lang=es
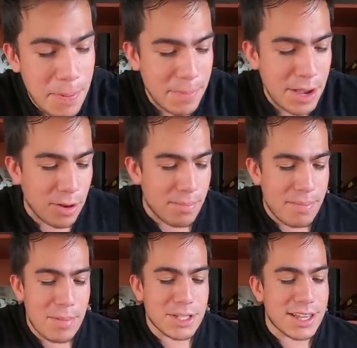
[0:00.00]
lo primero,
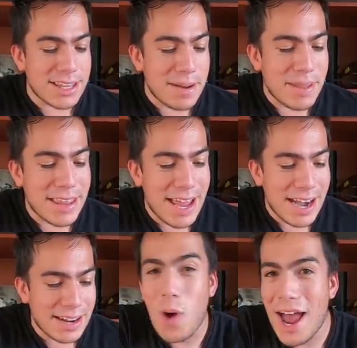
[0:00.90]
vamos a
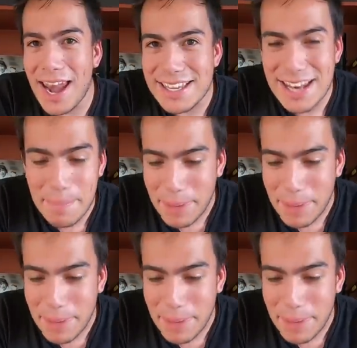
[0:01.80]
determinar cuál es la